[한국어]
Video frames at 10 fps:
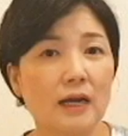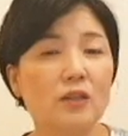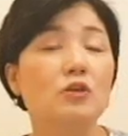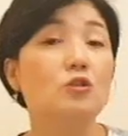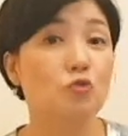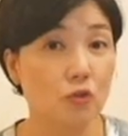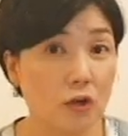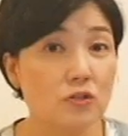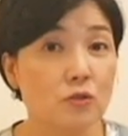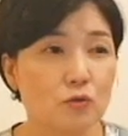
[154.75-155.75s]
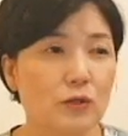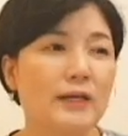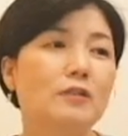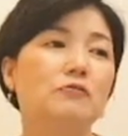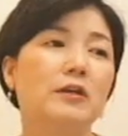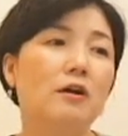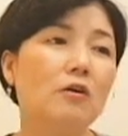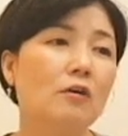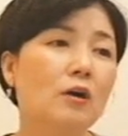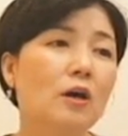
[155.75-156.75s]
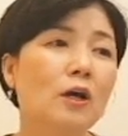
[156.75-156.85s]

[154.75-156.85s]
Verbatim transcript: 당연히 줄여줄 수가 있고요.